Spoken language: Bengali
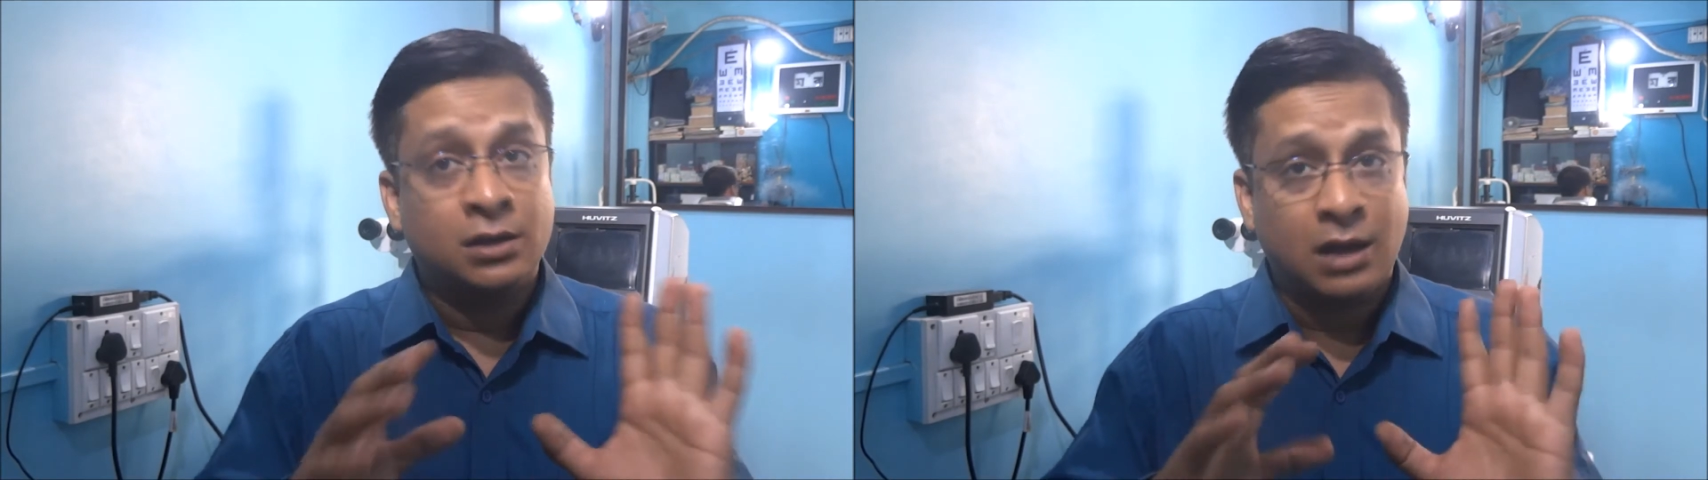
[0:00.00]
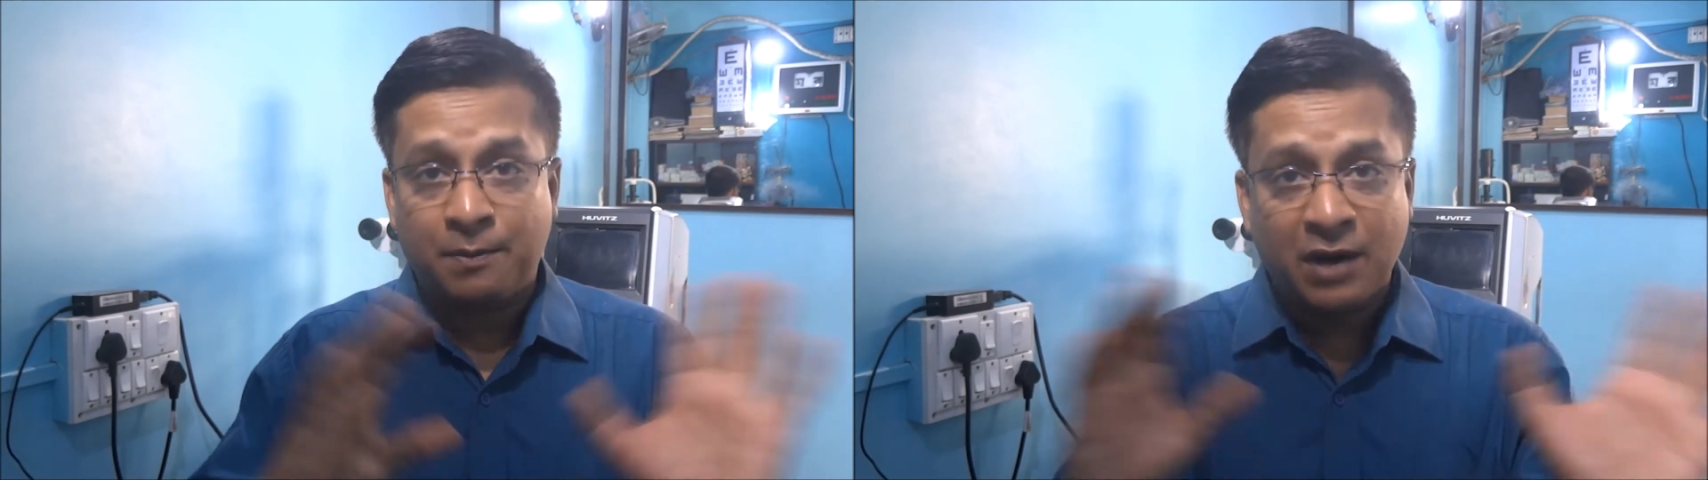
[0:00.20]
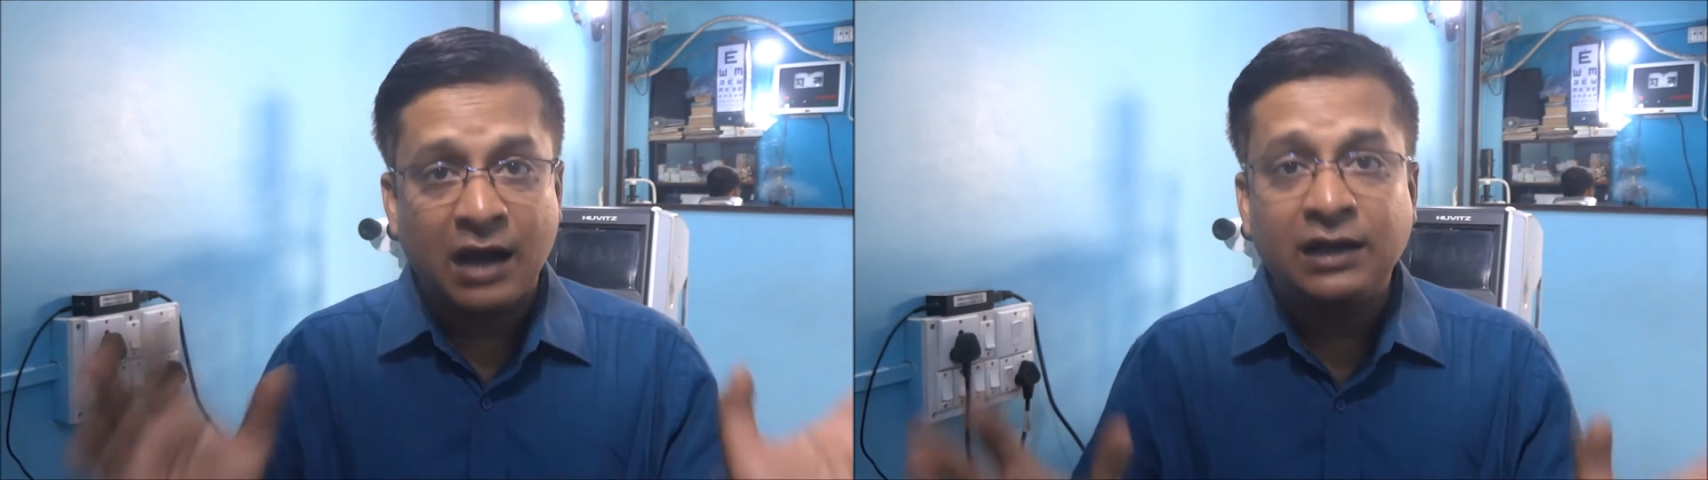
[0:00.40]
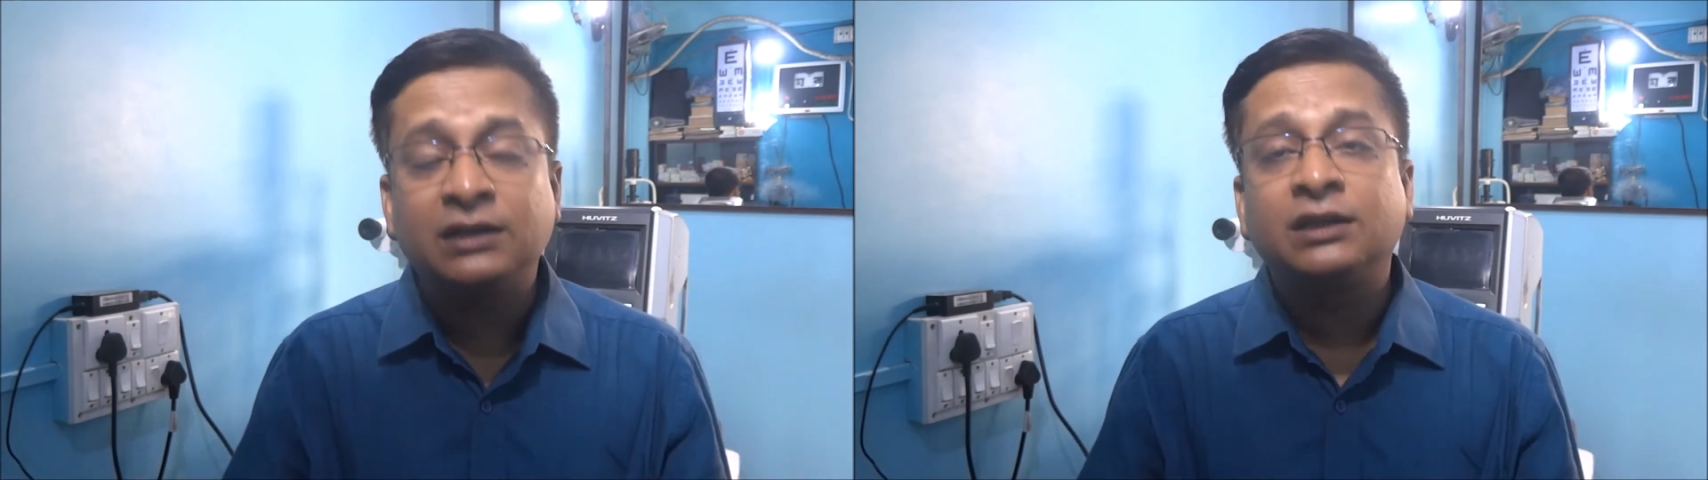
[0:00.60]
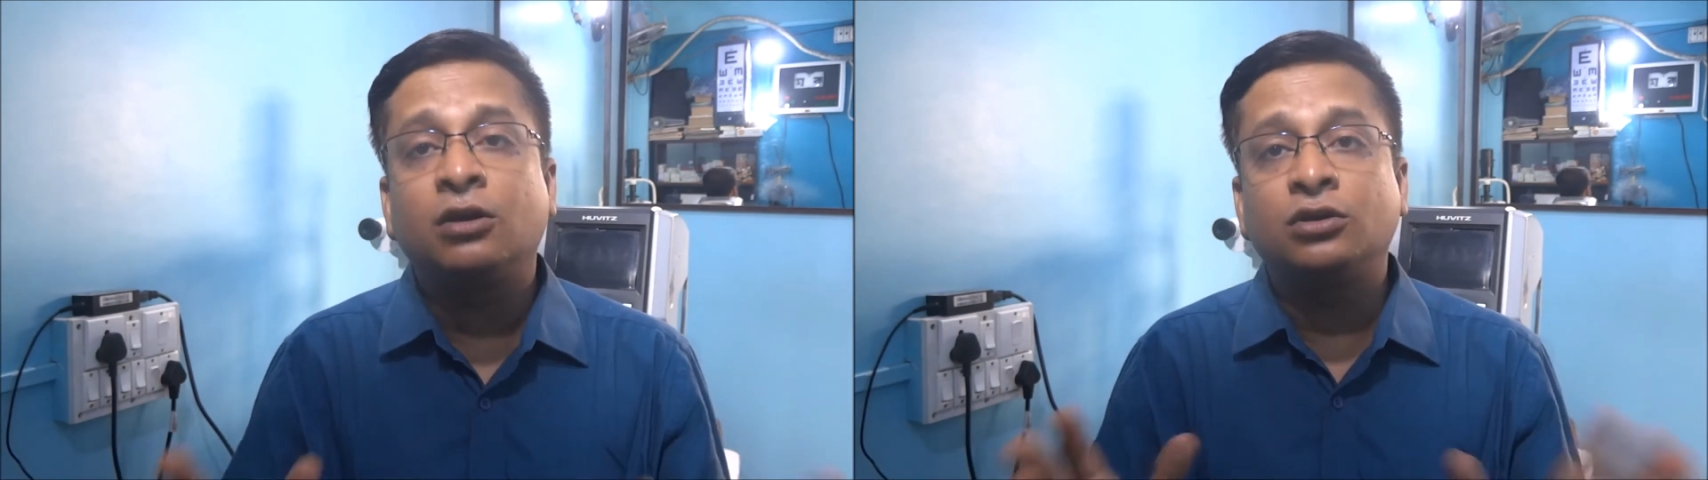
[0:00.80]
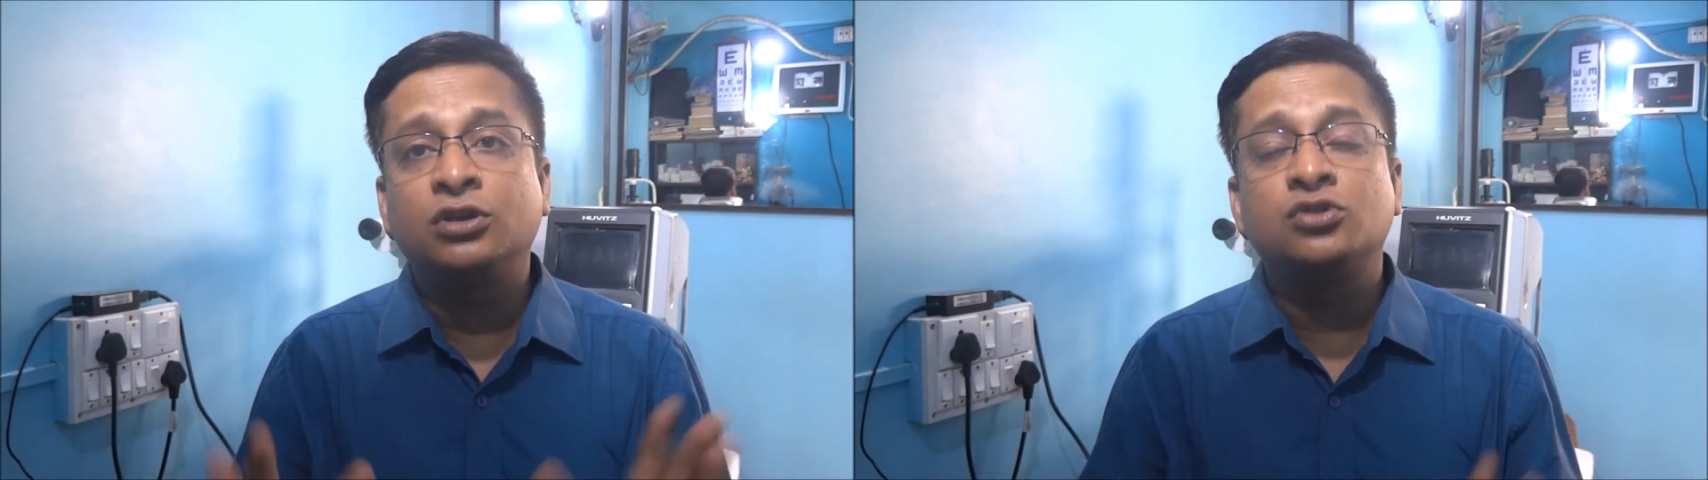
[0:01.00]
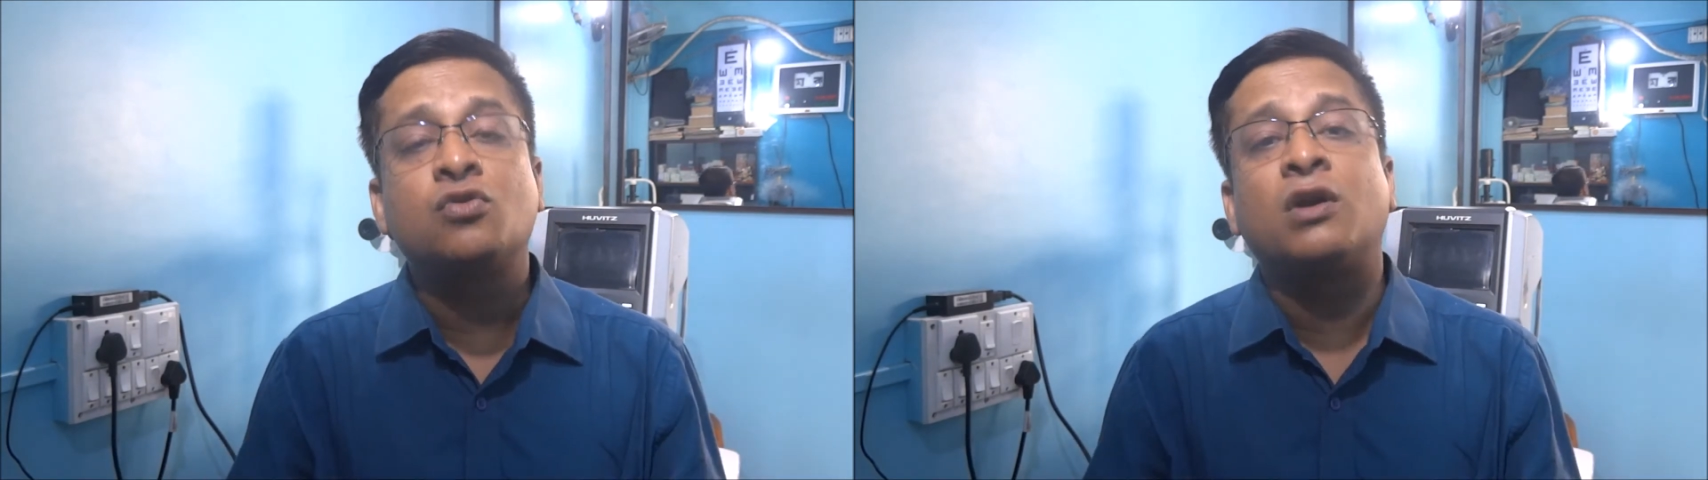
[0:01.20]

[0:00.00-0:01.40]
আপনার আইডিয়াতে হয়তো কিছু